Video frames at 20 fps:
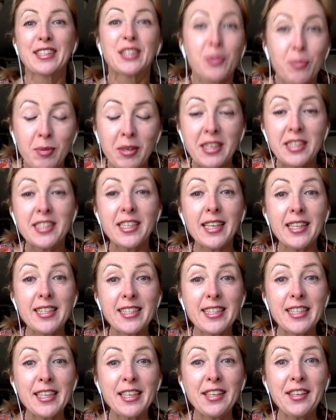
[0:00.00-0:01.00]

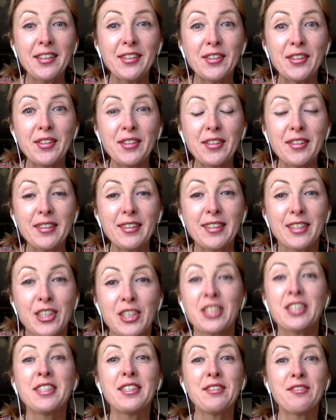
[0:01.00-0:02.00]
стабилизации
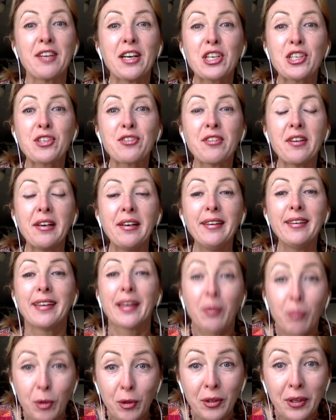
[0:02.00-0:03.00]
жизни вашего
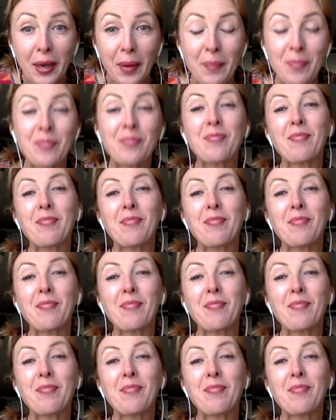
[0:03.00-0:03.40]
ребенка.